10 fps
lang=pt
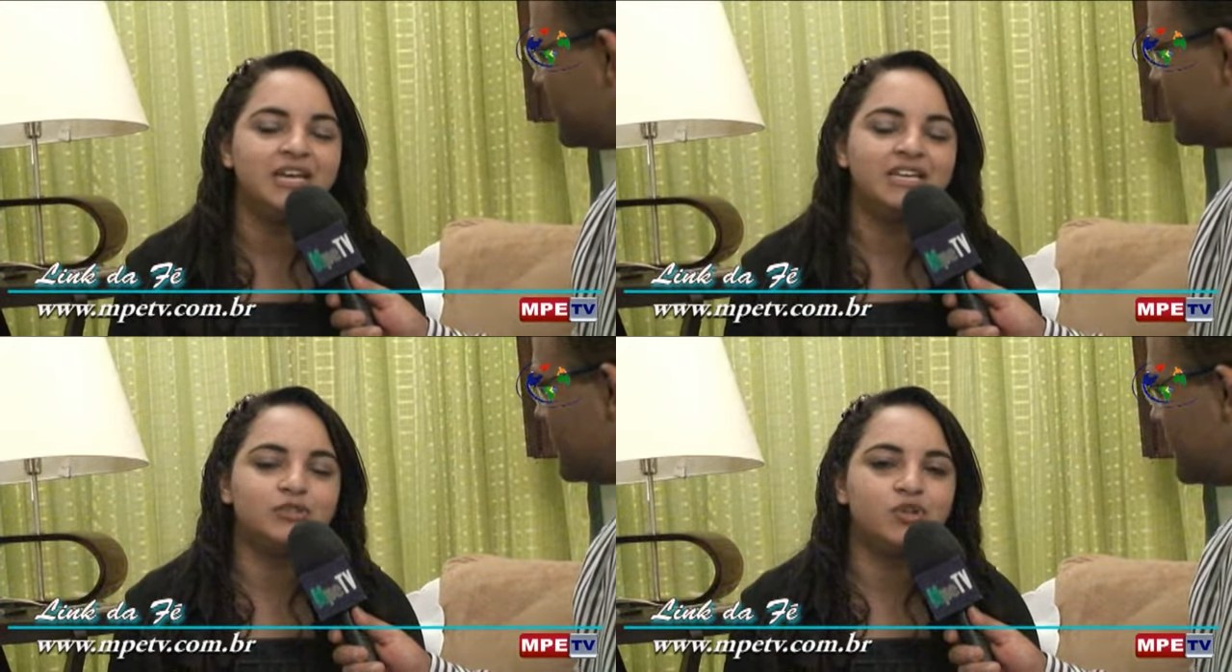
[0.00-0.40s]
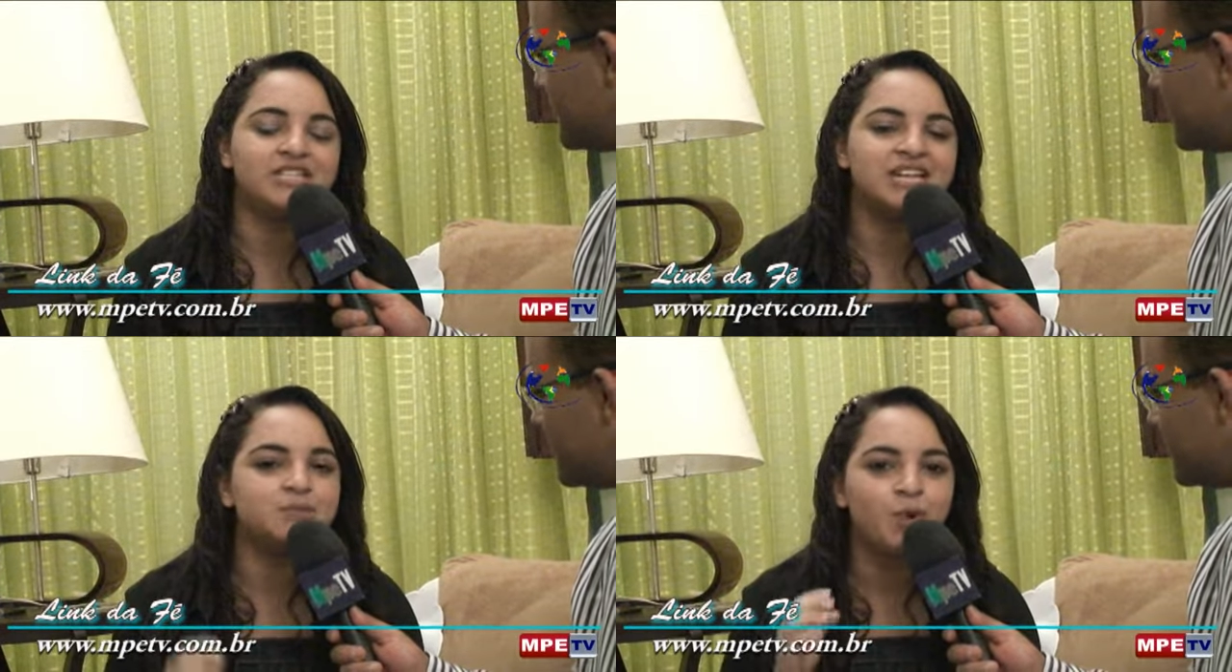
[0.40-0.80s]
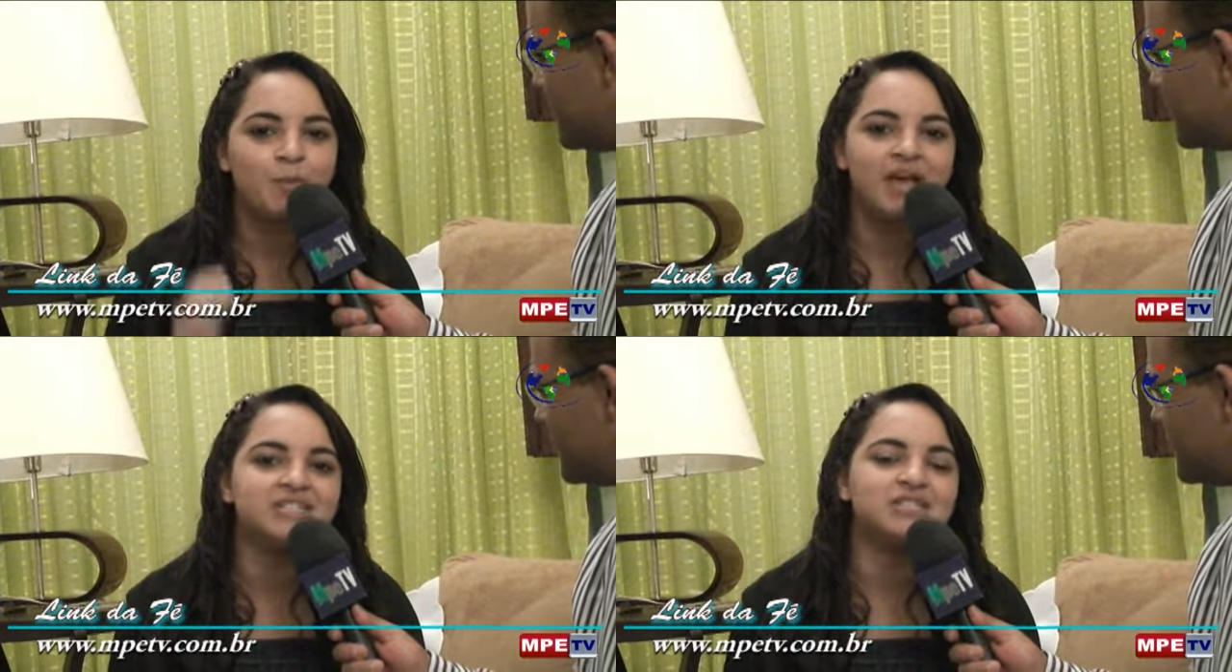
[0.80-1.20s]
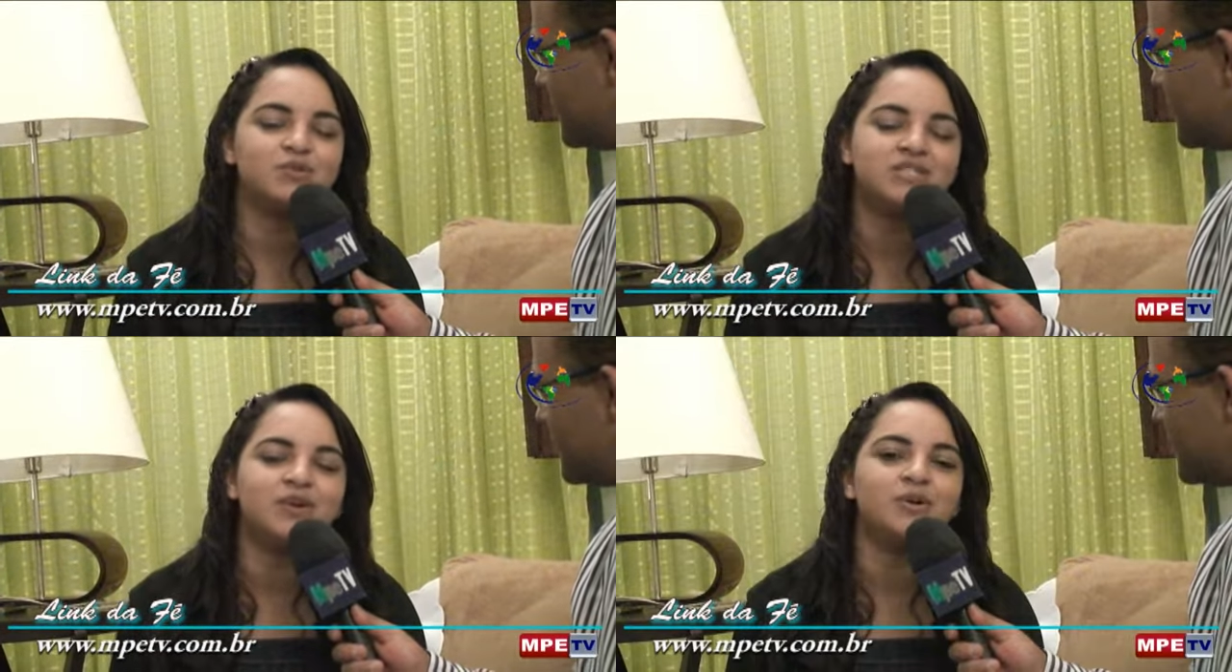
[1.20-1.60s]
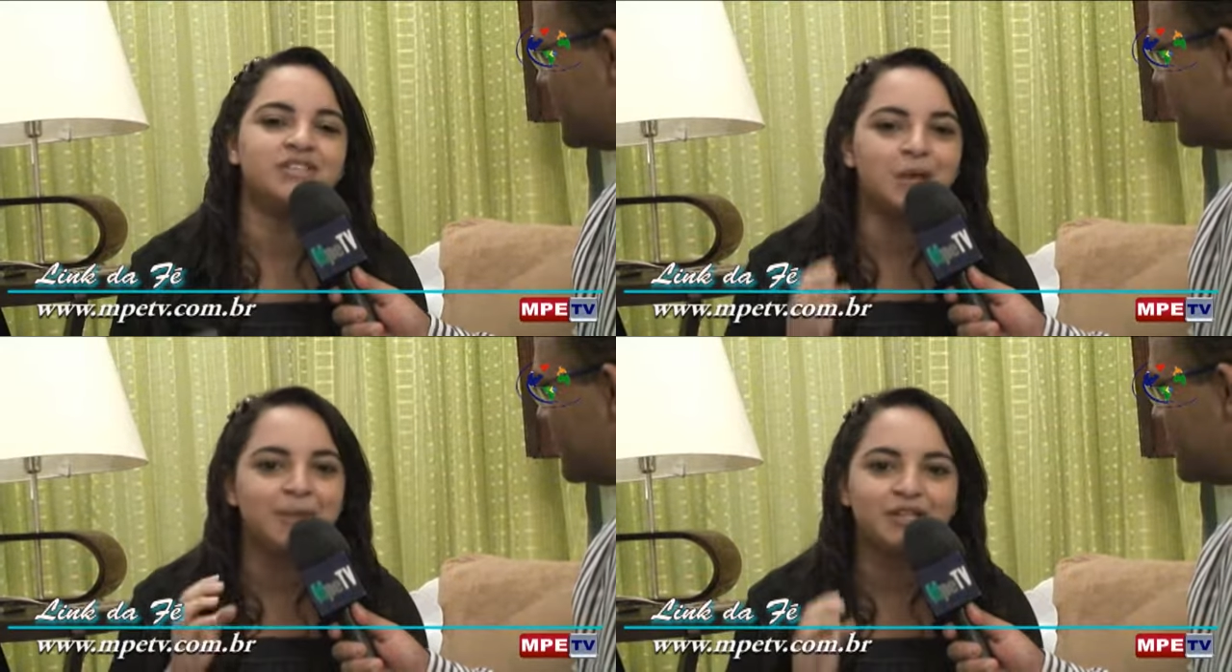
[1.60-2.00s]
E todas as promessas que o Senhor
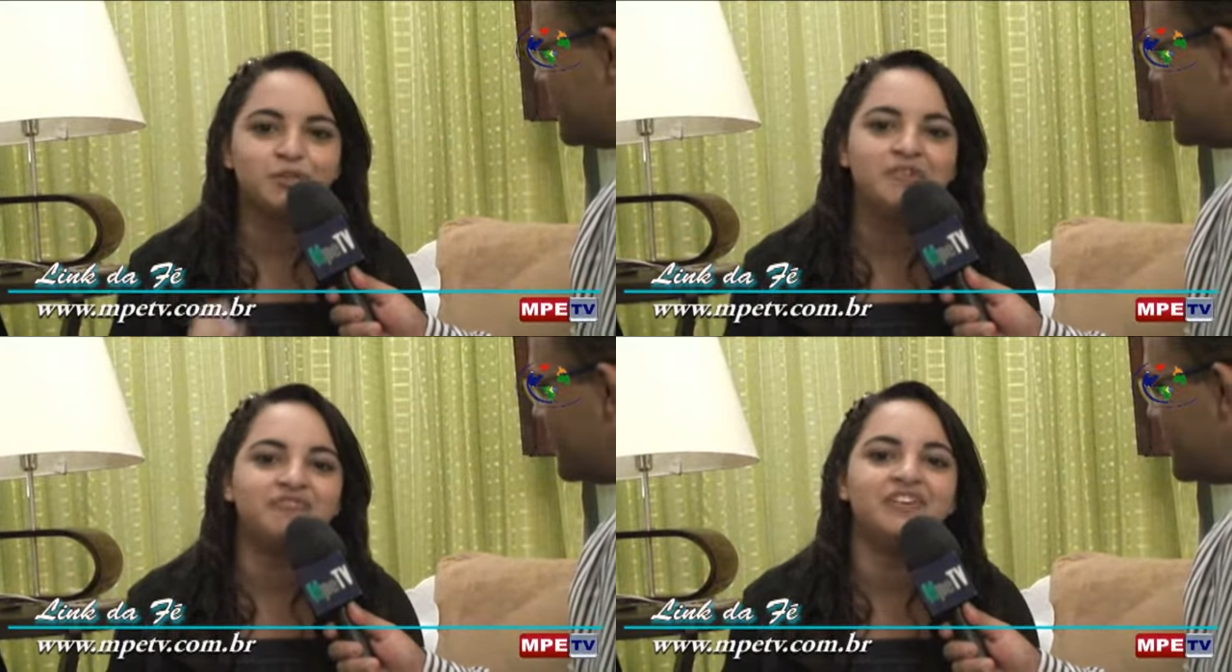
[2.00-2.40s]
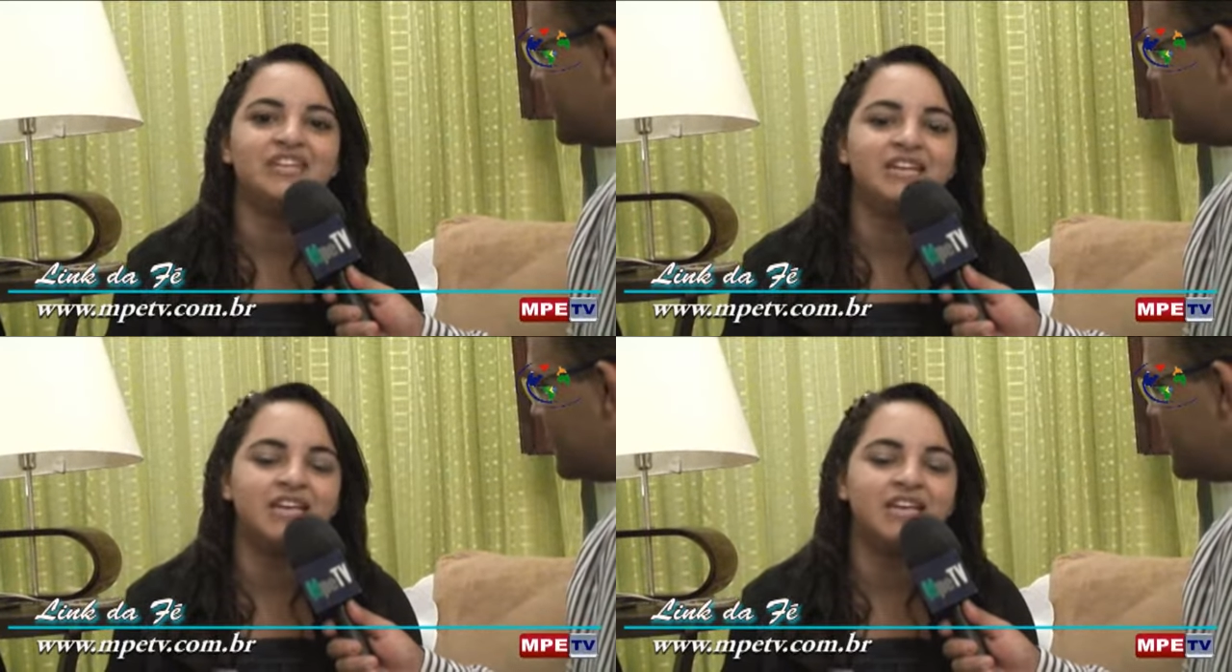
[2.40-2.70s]
tem para a tua vida,